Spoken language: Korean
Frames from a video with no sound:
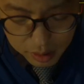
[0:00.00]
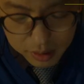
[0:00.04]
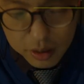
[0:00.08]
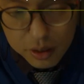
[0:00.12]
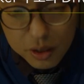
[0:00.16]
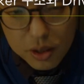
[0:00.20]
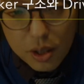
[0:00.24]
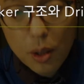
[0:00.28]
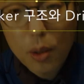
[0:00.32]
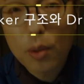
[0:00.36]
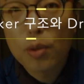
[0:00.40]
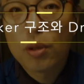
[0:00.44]

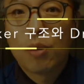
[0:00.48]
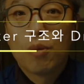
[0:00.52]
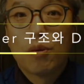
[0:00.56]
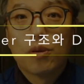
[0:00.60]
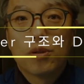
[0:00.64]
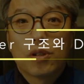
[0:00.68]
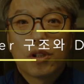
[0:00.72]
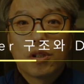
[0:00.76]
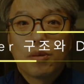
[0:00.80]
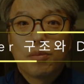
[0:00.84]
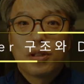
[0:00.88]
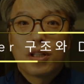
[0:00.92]
안녕하세요,
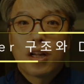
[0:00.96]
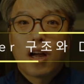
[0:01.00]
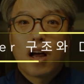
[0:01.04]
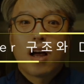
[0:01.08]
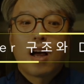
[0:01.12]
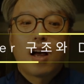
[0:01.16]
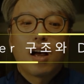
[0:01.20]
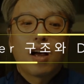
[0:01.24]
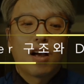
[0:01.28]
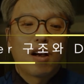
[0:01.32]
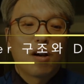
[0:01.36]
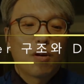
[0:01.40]

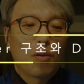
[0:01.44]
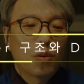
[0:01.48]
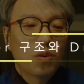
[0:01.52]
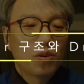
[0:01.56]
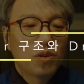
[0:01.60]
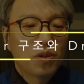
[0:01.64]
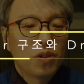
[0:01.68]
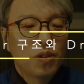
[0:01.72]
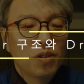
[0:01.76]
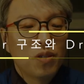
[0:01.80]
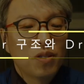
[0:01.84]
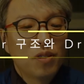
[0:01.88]
기홍철입니다.
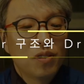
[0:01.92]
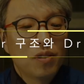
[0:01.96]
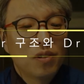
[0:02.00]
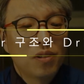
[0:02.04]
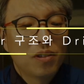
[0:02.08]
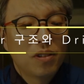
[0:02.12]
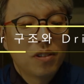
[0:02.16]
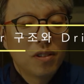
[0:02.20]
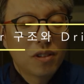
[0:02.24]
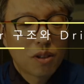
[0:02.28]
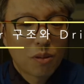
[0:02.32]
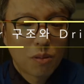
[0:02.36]

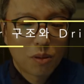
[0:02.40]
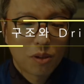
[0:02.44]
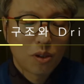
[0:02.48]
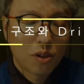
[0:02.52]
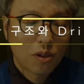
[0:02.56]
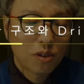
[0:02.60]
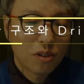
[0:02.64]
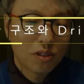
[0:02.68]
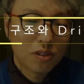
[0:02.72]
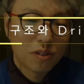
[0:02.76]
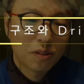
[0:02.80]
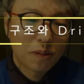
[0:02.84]

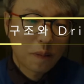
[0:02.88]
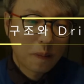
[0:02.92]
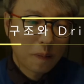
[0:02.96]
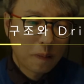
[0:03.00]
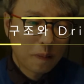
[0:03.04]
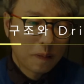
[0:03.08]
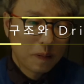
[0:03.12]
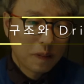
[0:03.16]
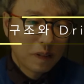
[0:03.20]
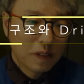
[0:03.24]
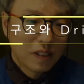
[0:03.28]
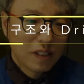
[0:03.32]
오늘서부터는
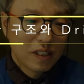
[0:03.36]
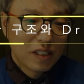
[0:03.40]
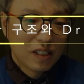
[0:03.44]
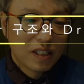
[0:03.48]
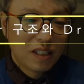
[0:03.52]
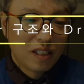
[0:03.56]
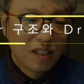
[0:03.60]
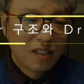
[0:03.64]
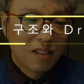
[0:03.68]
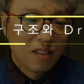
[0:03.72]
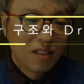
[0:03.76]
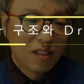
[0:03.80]

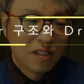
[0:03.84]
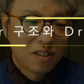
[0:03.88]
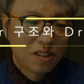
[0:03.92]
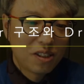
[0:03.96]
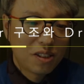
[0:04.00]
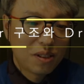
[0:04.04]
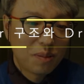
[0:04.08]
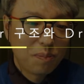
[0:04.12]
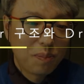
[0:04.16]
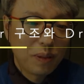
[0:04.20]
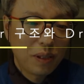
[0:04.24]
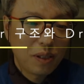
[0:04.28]
어,
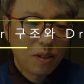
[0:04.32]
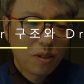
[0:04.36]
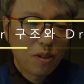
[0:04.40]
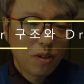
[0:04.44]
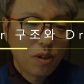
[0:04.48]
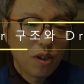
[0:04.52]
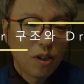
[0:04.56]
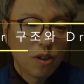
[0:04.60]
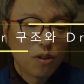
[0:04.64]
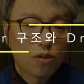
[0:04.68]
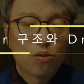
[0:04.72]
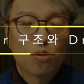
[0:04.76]

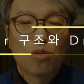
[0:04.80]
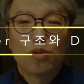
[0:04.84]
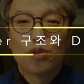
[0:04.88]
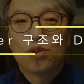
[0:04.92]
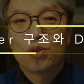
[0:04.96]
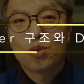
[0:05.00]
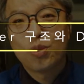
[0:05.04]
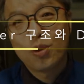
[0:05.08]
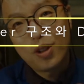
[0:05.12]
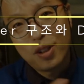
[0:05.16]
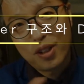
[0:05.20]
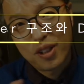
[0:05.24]
스피커의
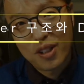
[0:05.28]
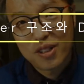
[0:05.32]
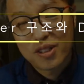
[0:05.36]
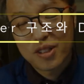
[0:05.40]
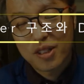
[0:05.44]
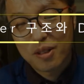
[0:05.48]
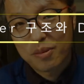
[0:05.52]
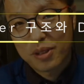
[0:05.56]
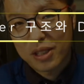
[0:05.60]
구조에 대해서